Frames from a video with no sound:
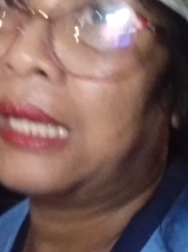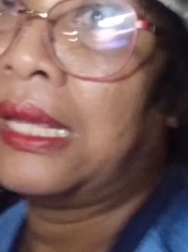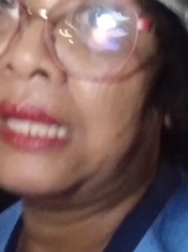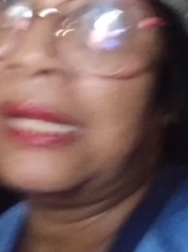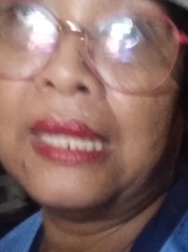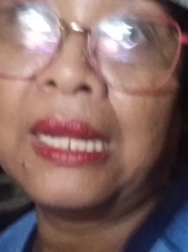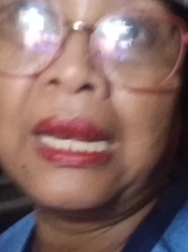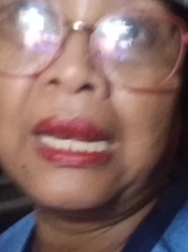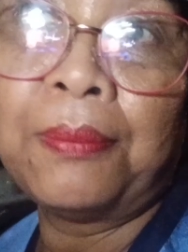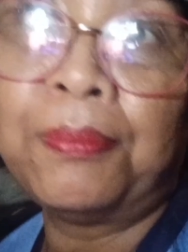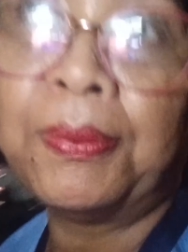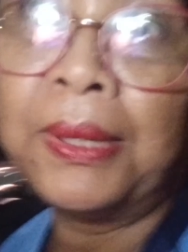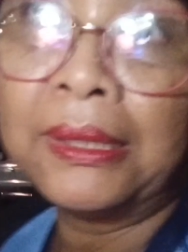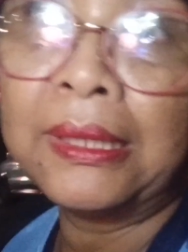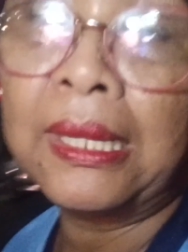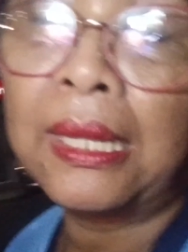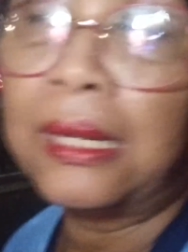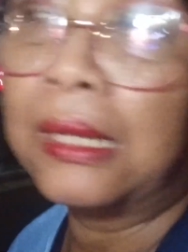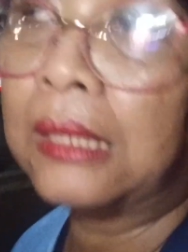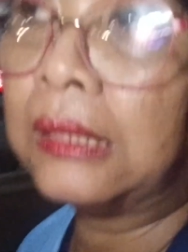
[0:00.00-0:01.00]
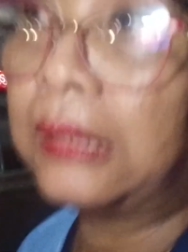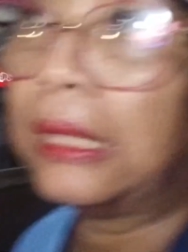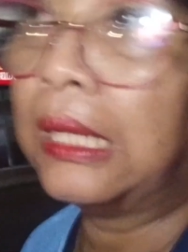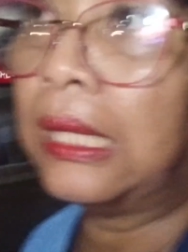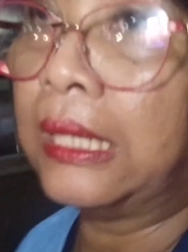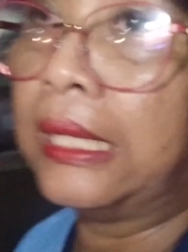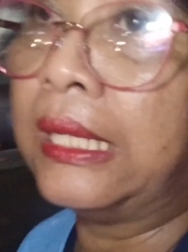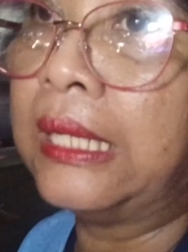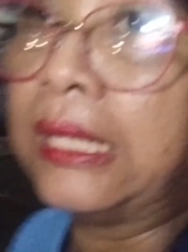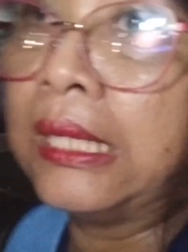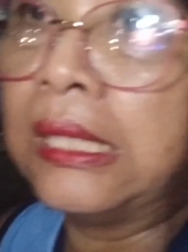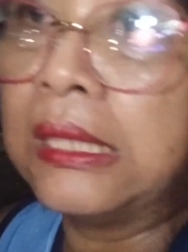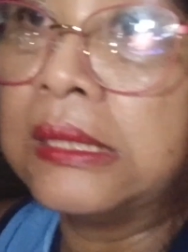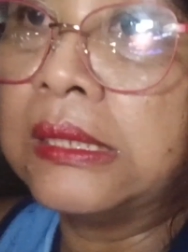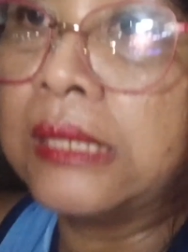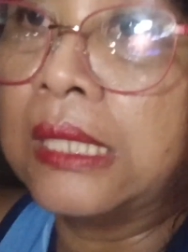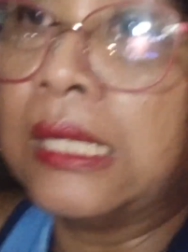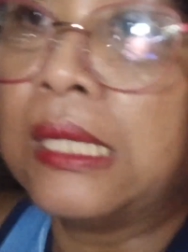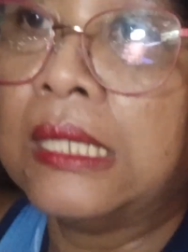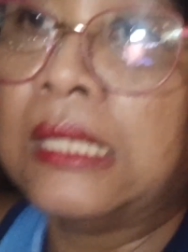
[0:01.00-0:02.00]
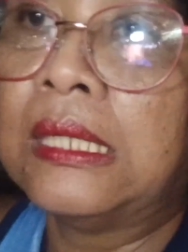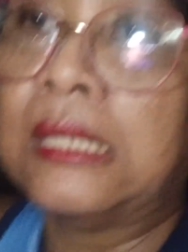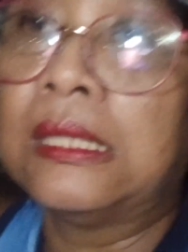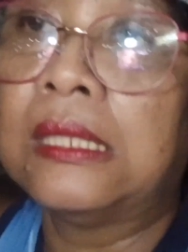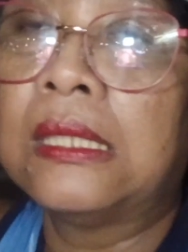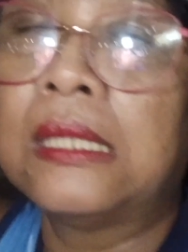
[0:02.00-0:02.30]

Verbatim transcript: Kaya nilapitan ng nilinisan.